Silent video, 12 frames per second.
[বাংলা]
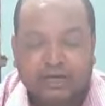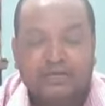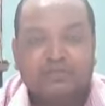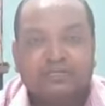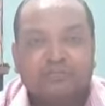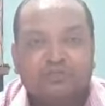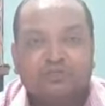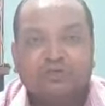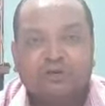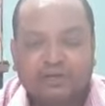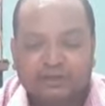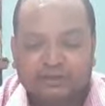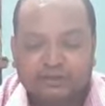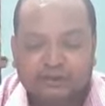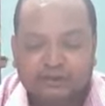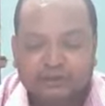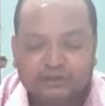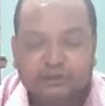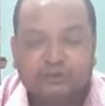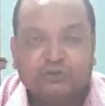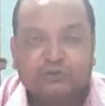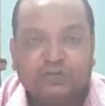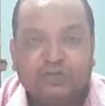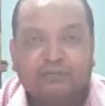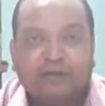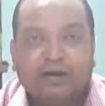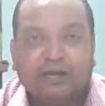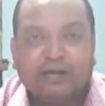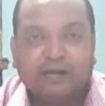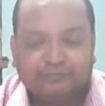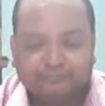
আজকের বিষয় তৃতীয় শ্রেণীর বাংলা